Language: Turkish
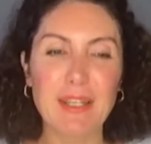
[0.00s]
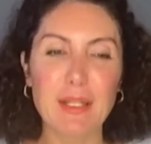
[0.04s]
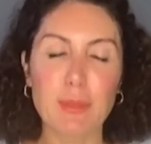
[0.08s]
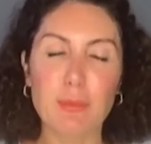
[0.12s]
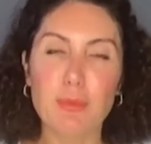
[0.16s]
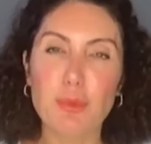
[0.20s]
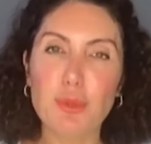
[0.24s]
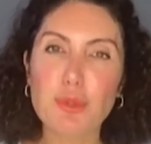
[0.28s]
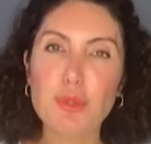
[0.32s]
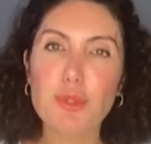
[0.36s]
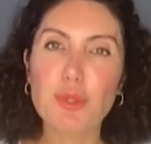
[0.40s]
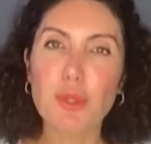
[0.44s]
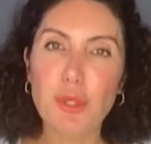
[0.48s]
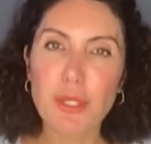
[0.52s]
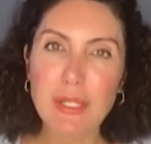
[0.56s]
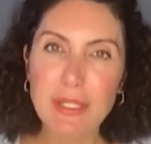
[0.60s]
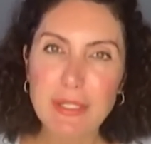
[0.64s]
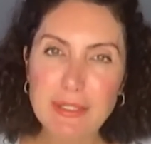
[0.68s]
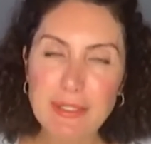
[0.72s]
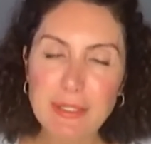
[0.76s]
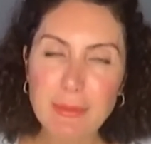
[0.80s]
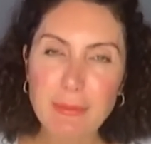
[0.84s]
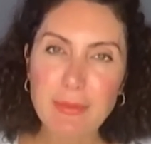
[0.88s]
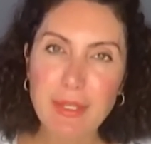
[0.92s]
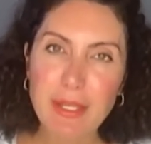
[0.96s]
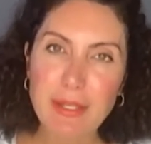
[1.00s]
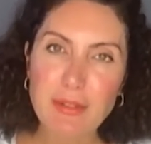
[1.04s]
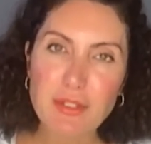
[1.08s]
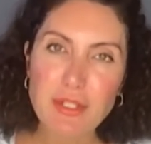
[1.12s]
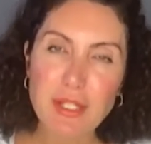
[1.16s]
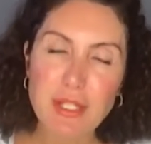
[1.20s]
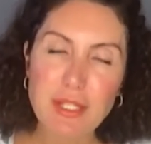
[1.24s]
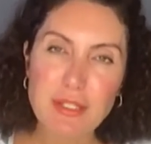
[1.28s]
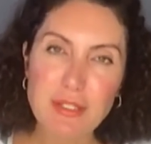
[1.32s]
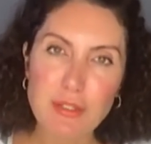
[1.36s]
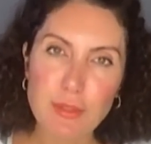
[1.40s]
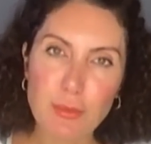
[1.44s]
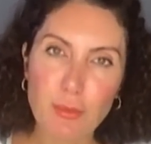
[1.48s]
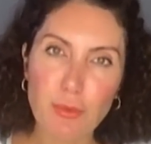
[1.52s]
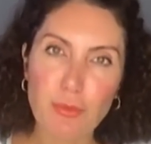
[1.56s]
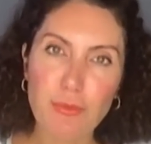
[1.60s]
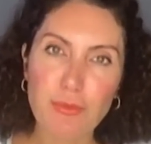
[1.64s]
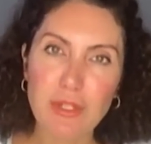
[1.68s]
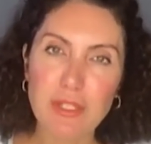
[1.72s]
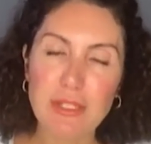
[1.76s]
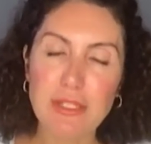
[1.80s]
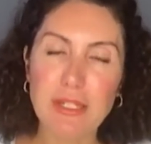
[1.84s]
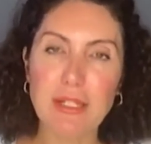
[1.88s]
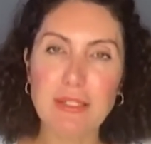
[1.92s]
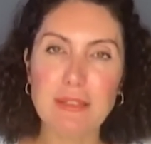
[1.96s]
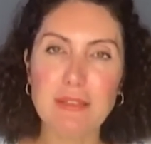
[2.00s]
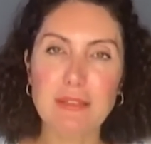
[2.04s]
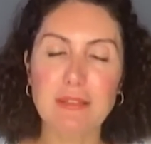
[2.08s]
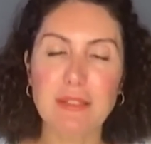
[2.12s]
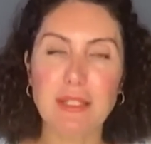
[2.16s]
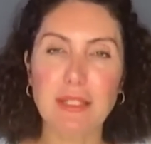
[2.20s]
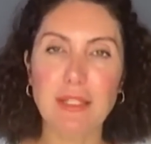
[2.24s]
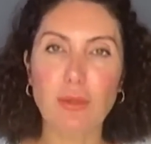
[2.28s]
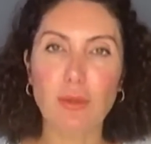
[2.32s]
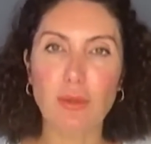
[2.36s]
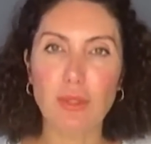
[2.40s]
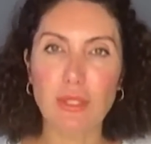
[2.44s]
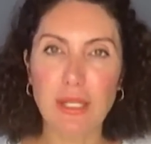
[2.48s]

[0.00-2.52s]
E, bu söylediğim Nevşehir Enstitü müfredatındaki